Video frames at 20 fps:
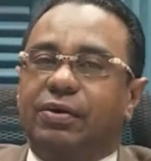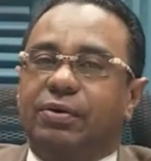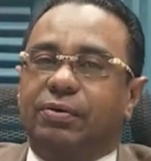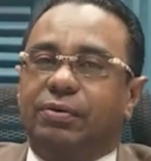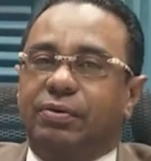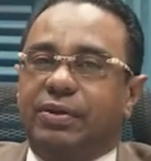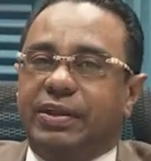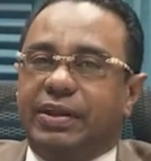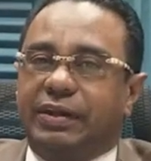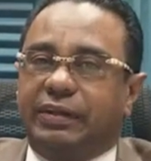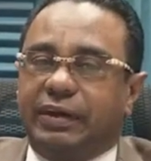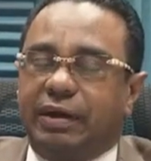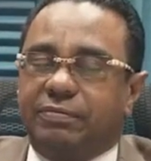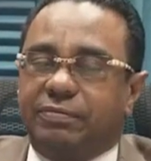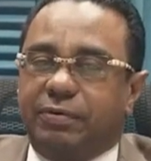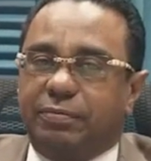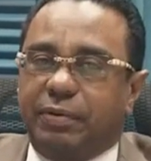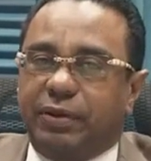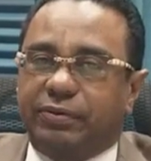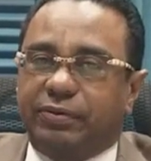un líder
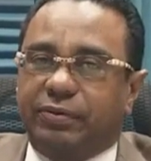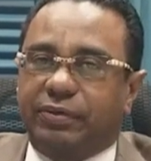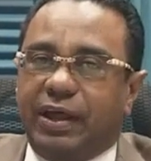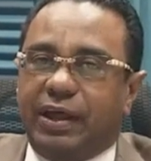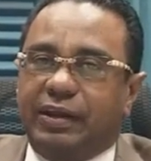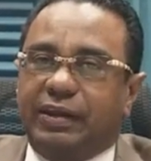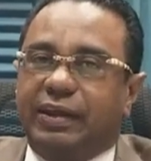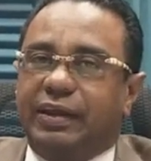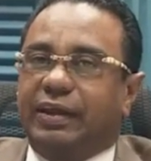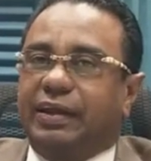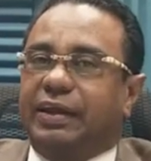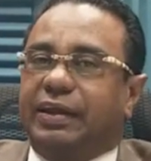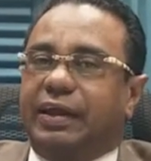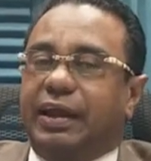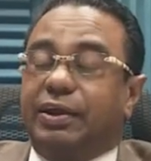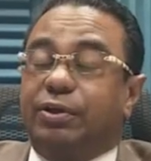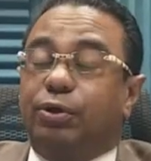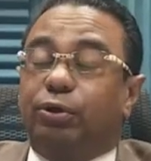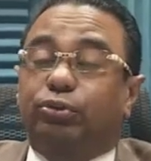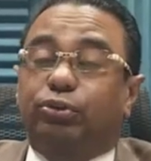transformacional
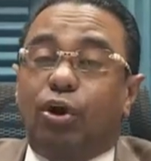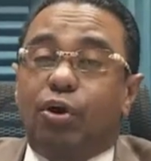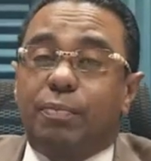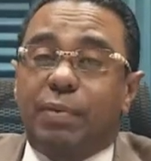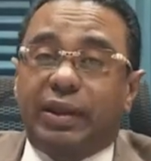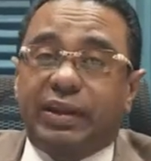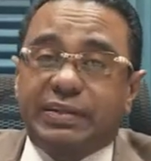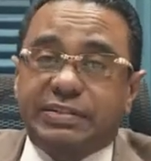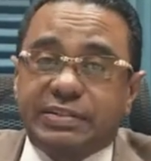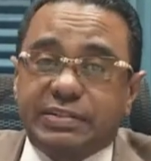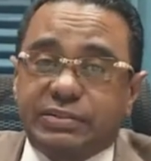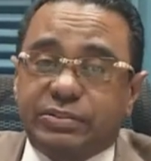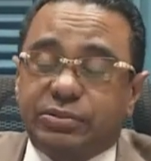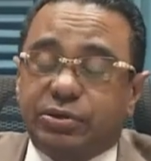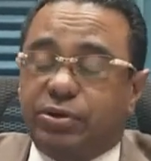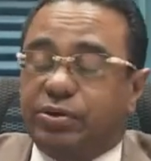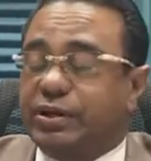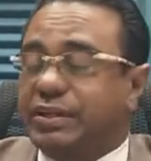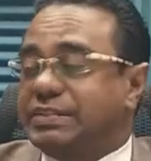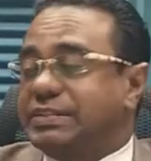que no toma
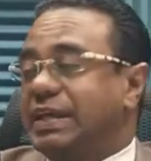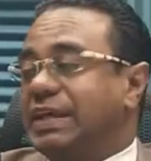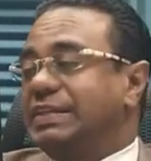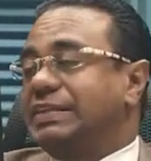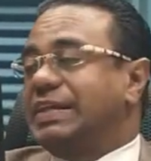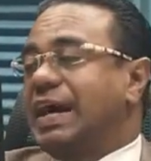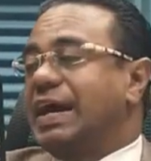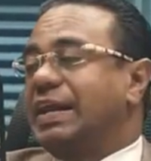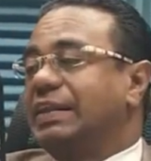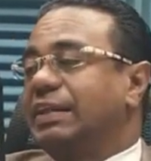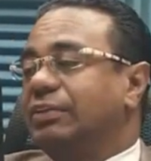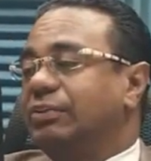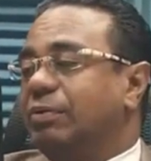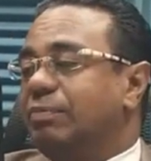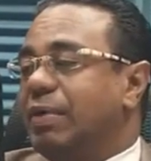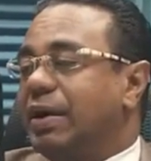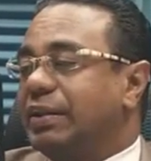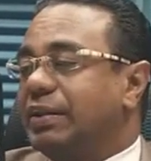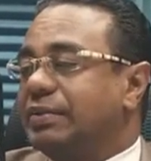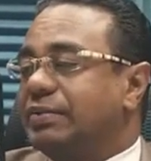decisiones, que tarda en
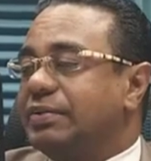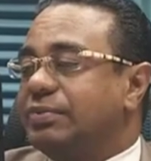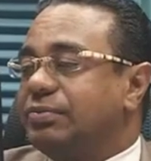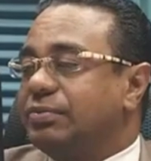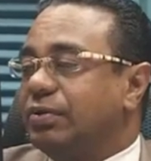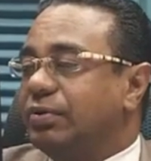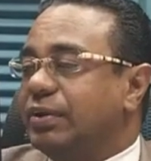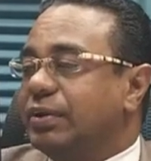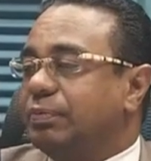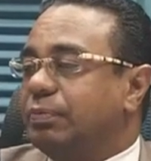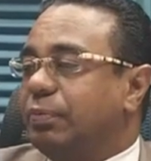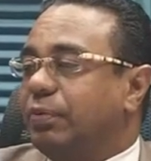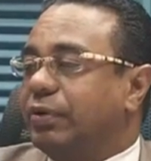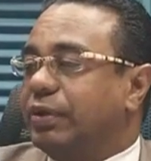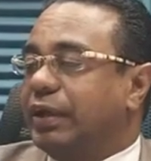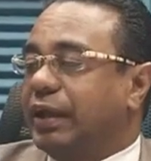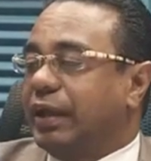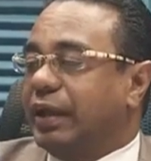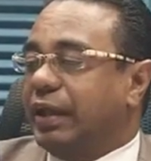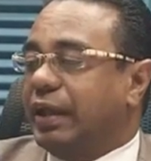tomar decisiones
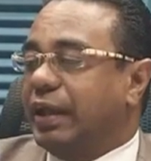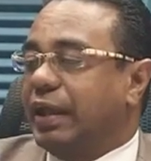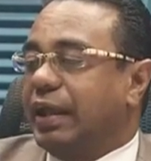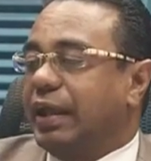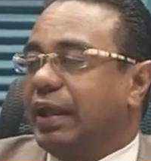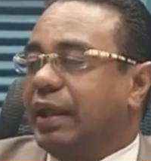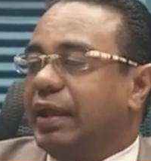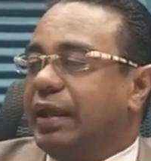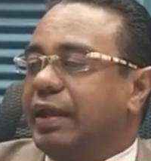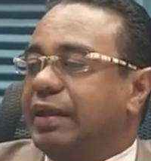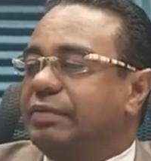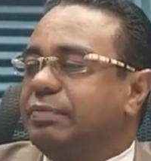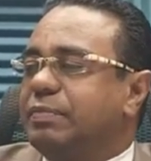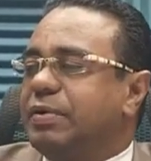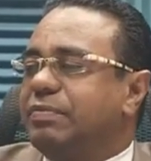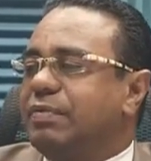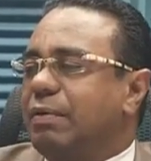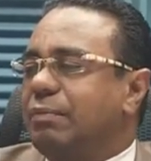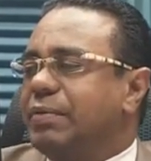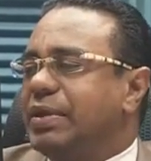porque es
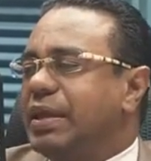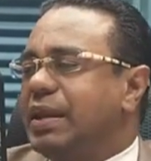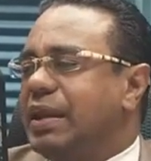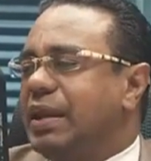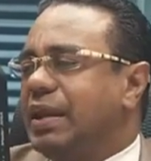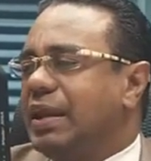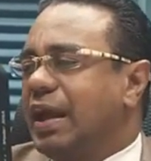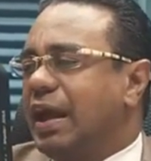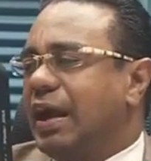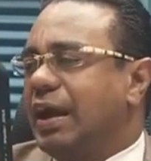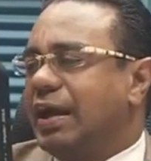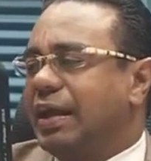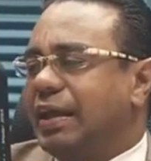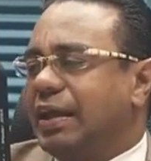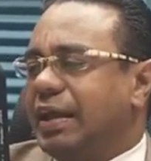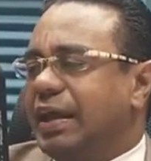mi familia,